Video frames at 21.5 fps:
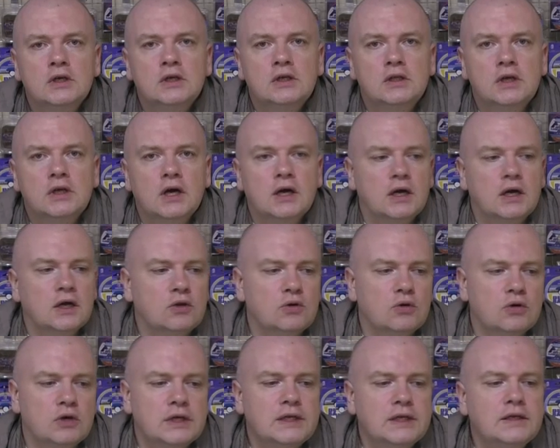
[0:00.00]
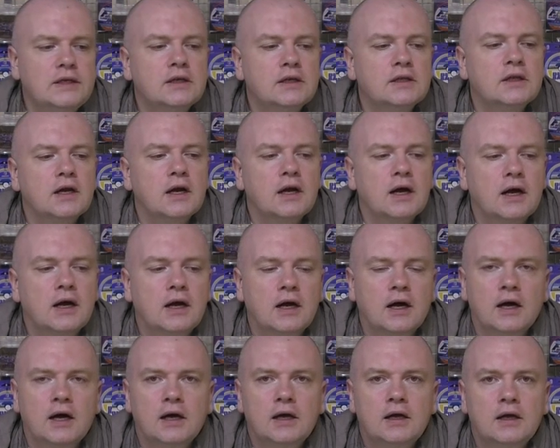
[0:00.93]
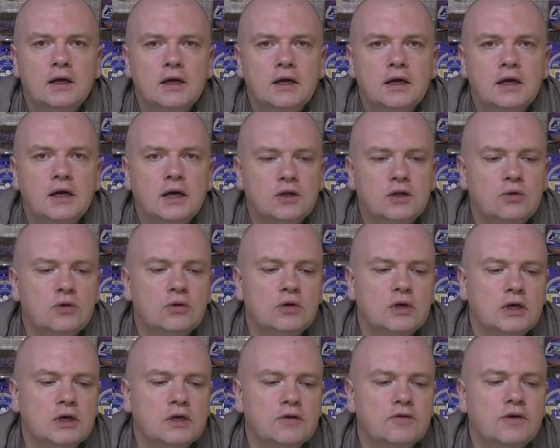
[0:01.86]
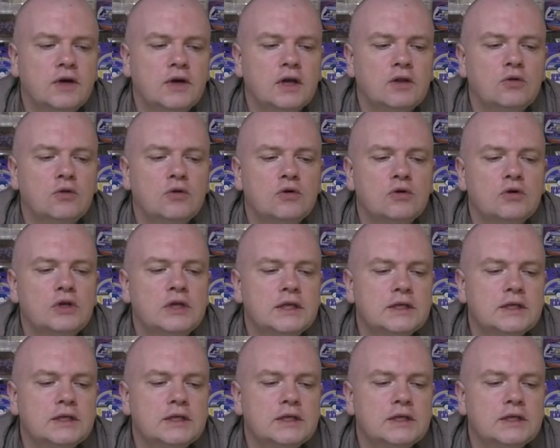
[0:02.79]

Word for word: Да, которая недорога которая, в которую,